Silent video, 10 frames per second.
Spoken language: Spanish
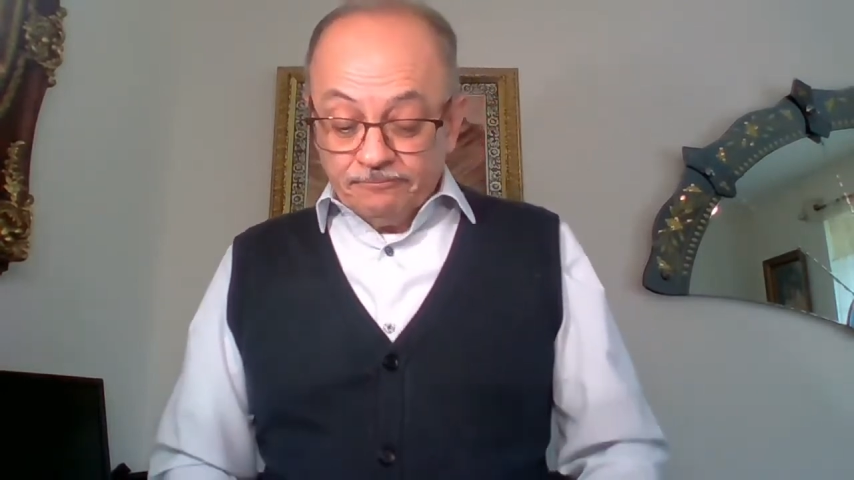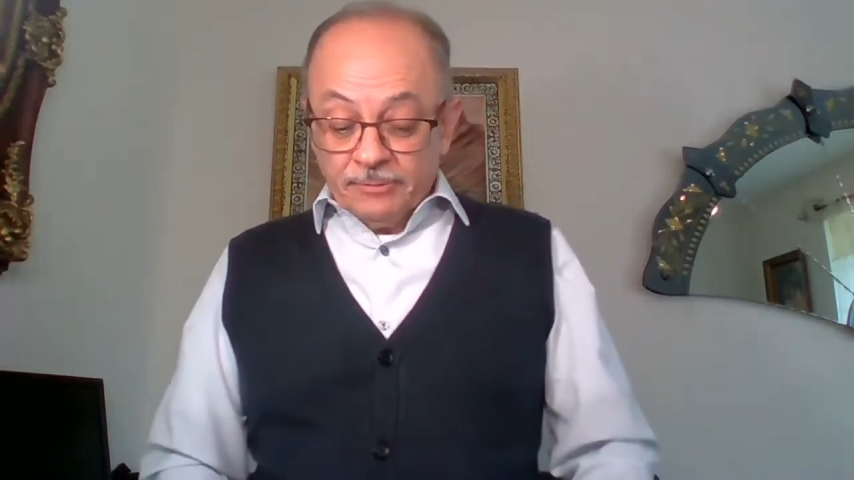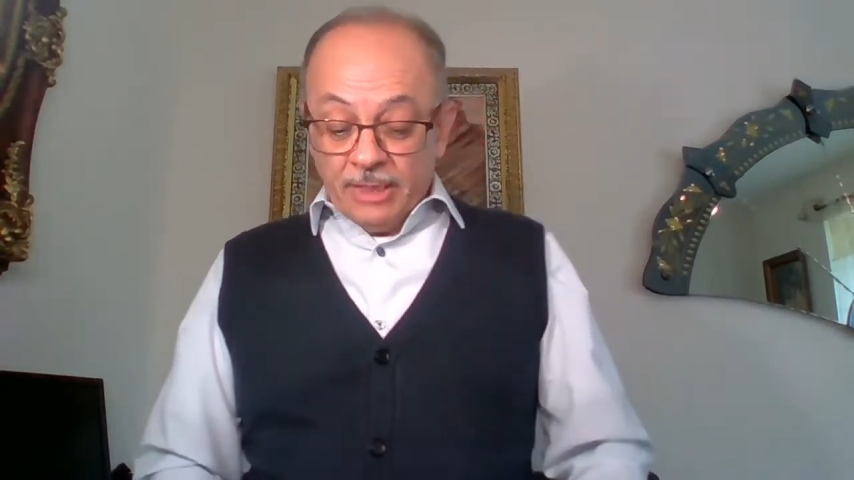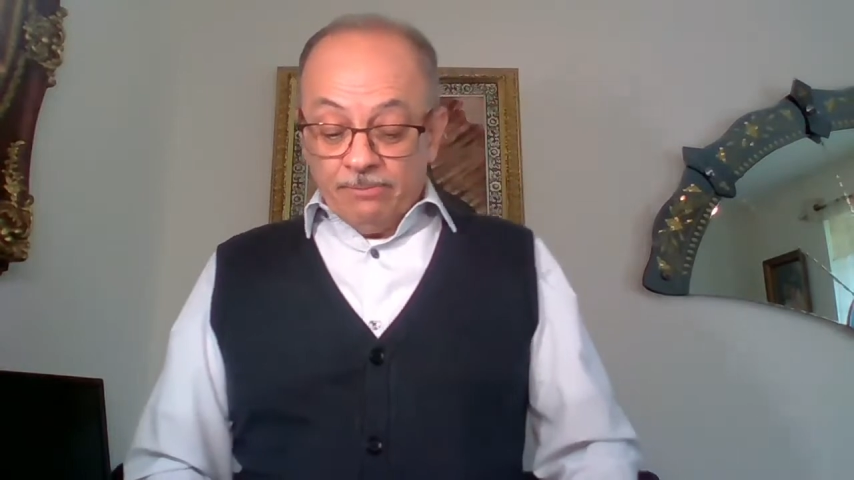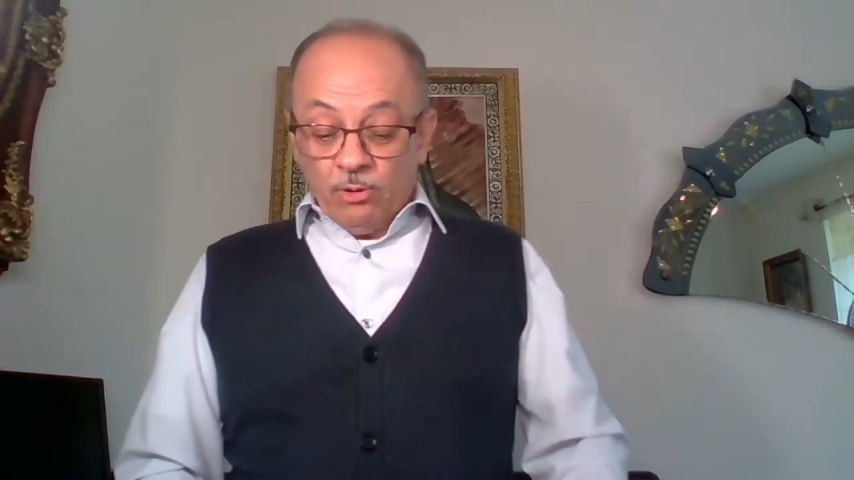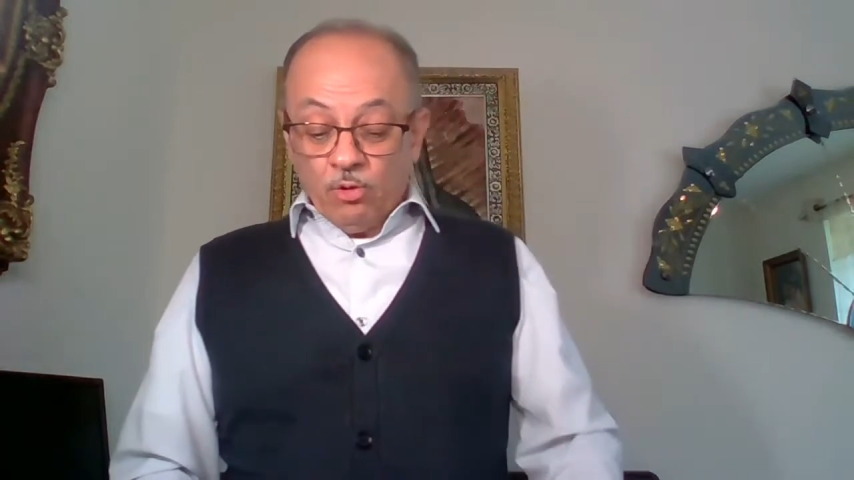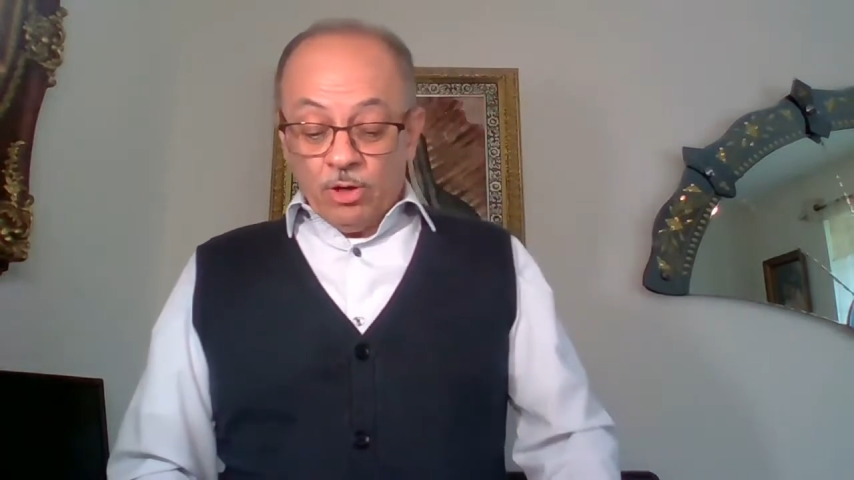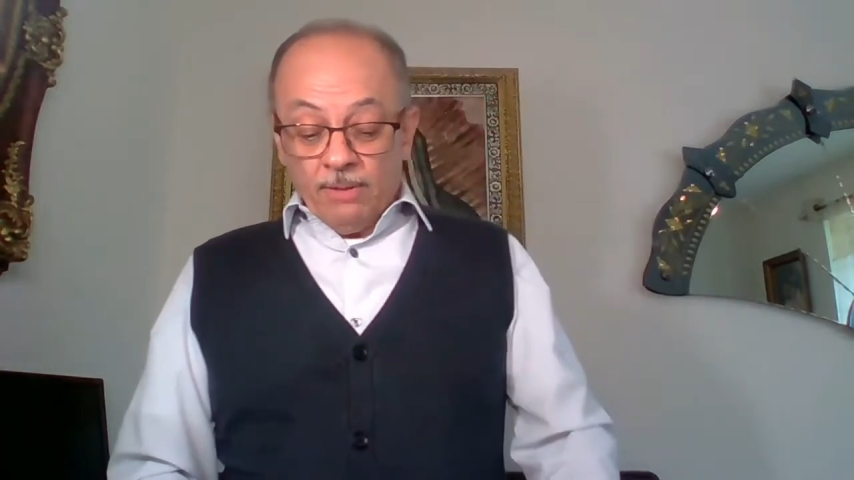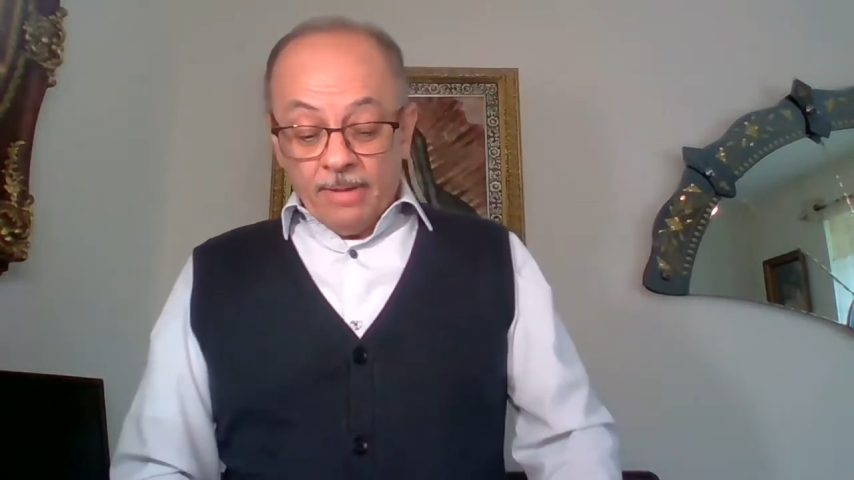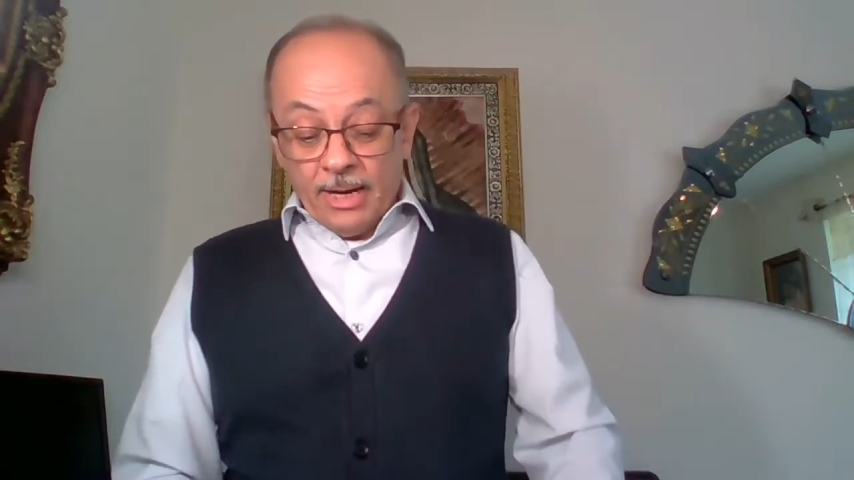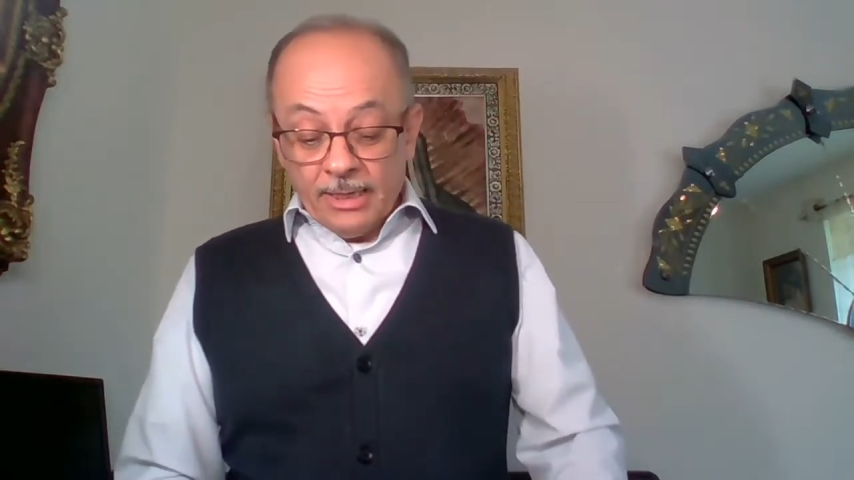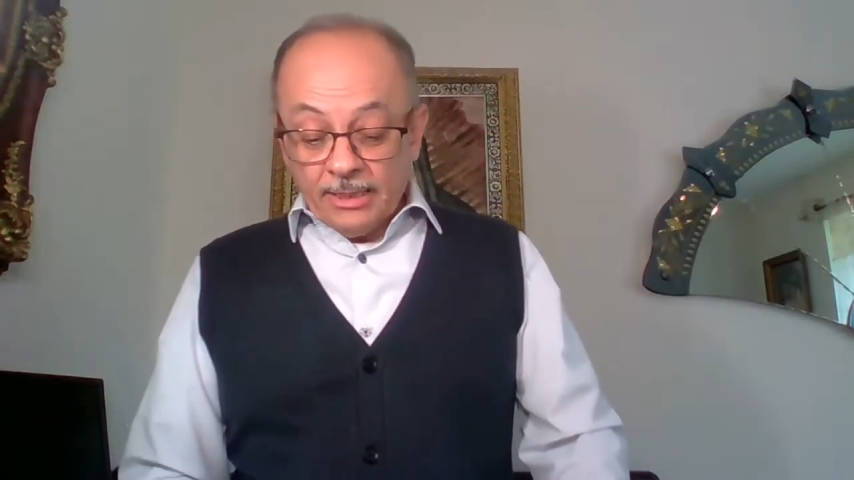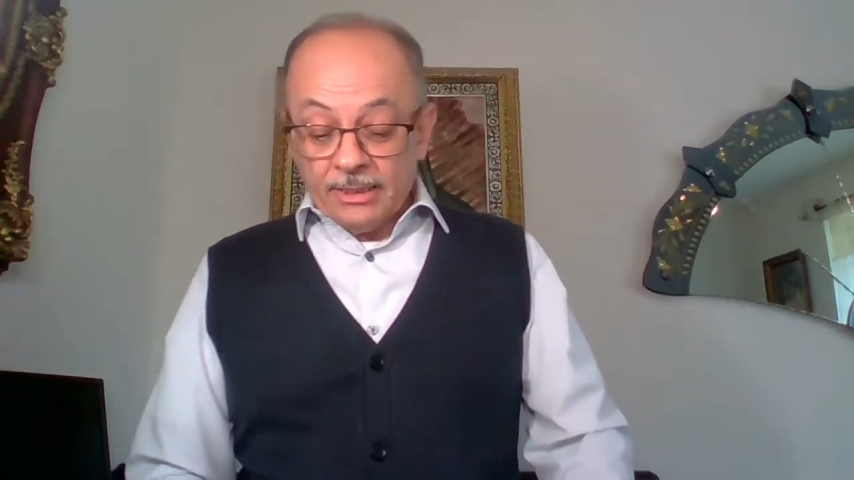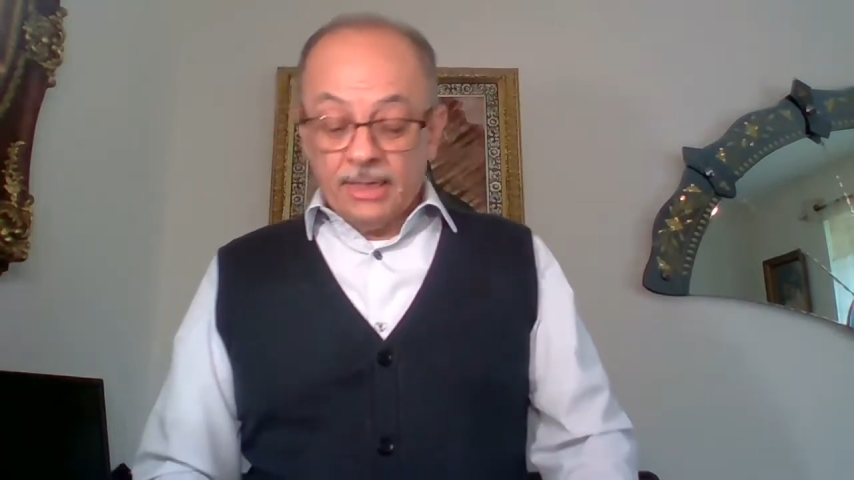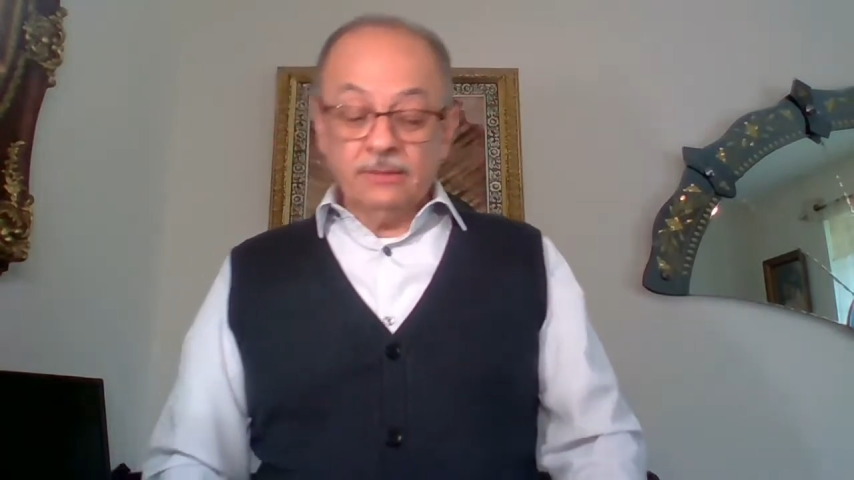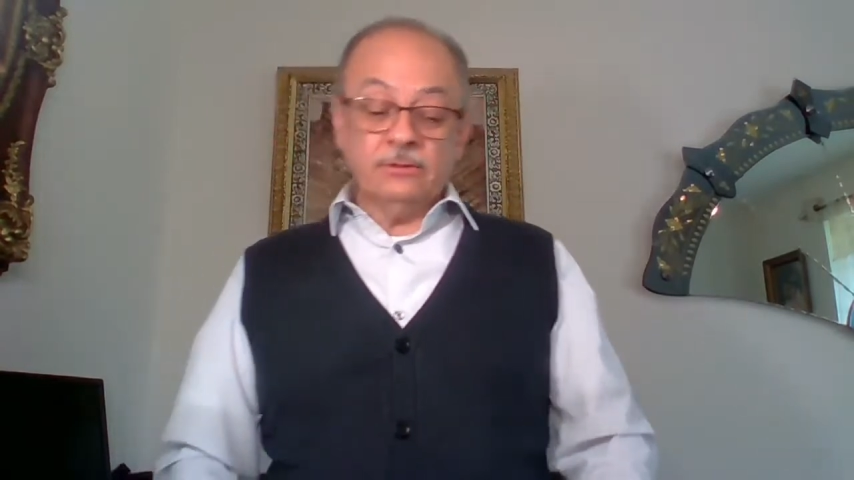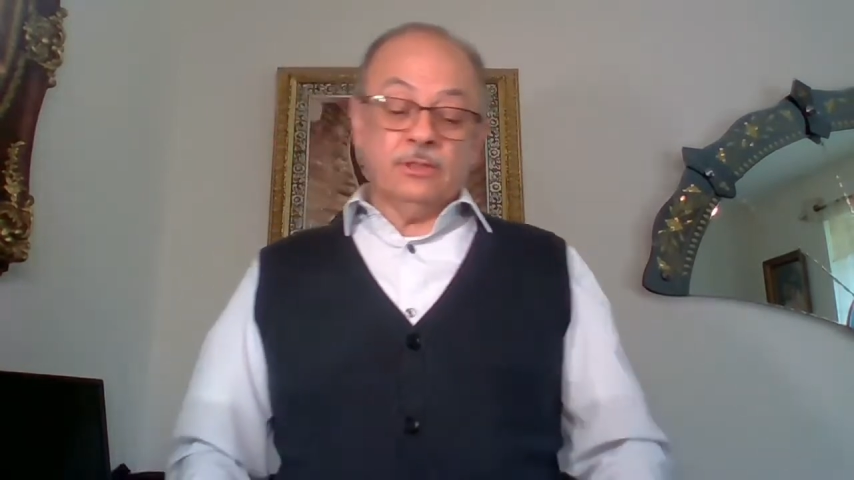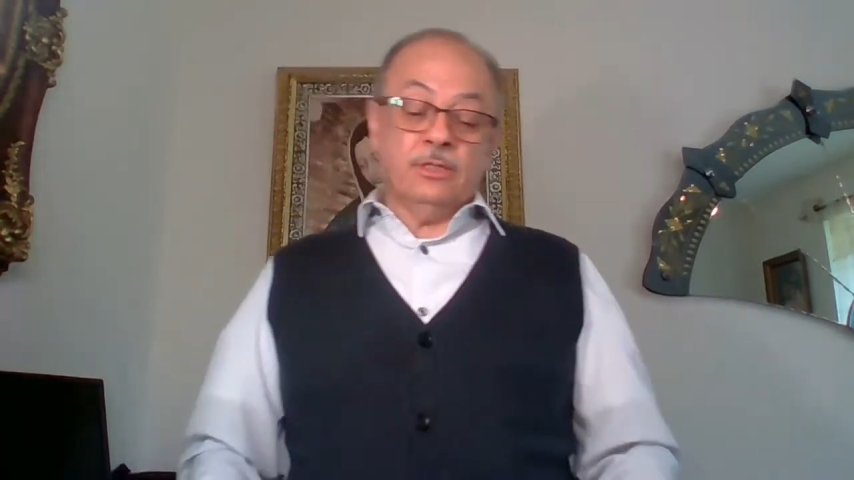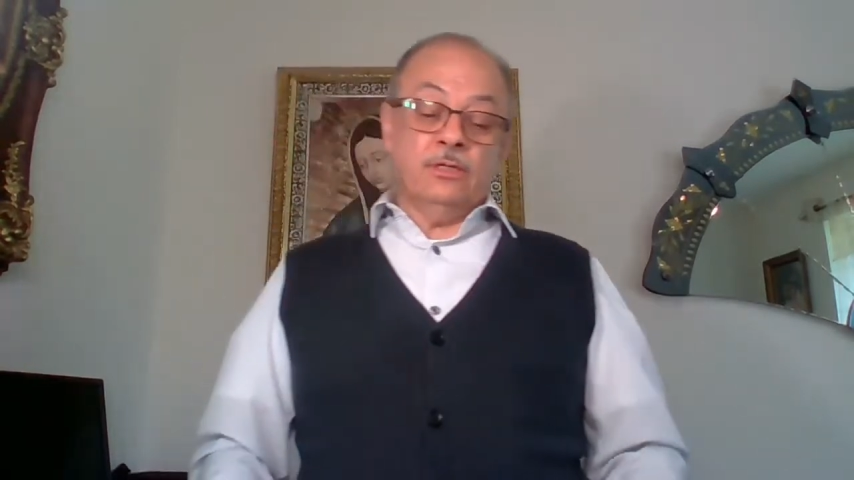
de proclamar el reino de